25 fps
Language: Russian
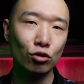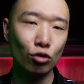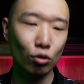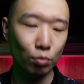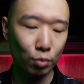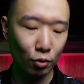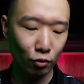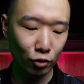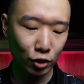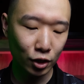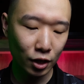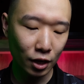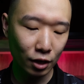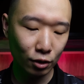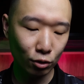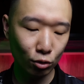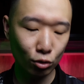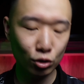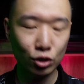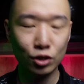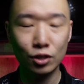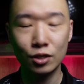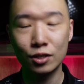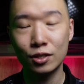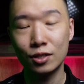что повышает
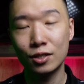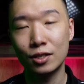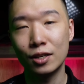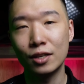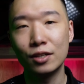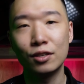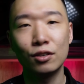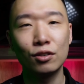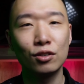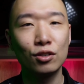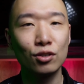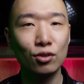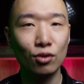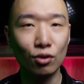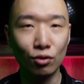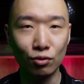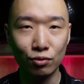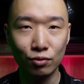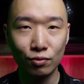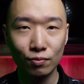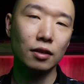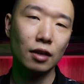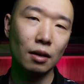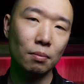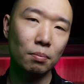точность этих часов.
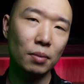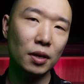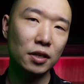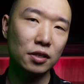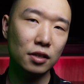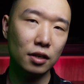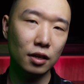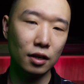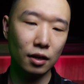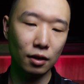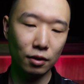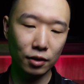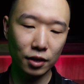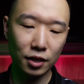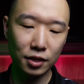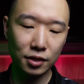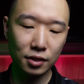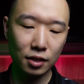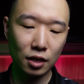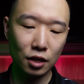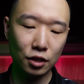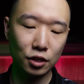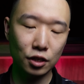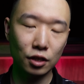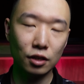На безеле
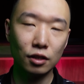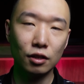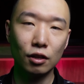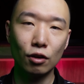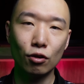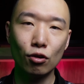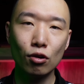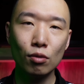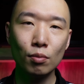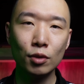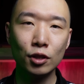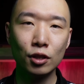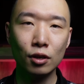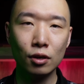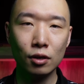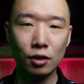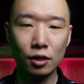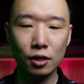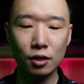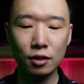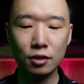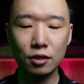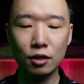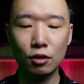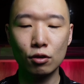есть также тахометр
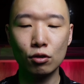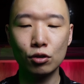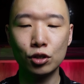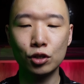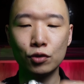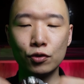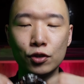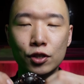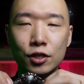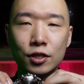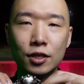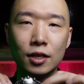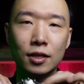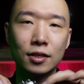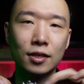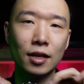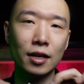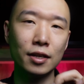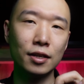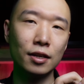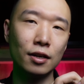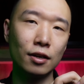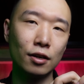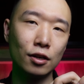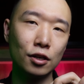и закручивающаяся
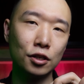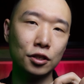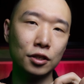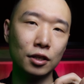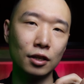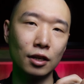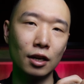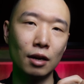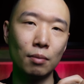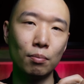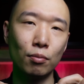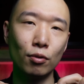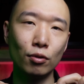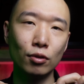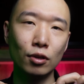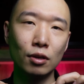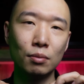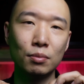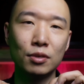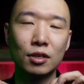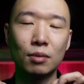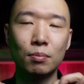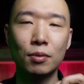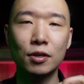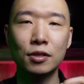задняя крышка для полной
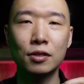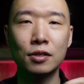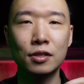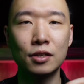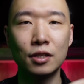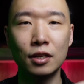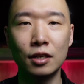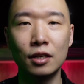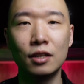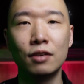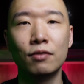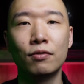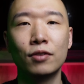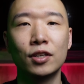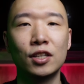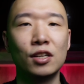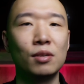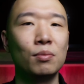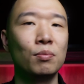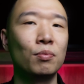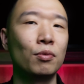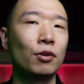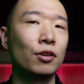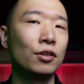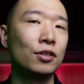безопасности и
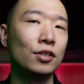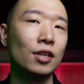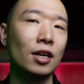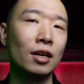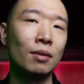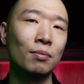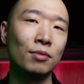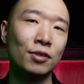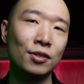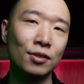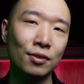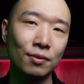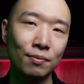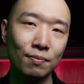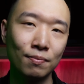водонепроницаемости.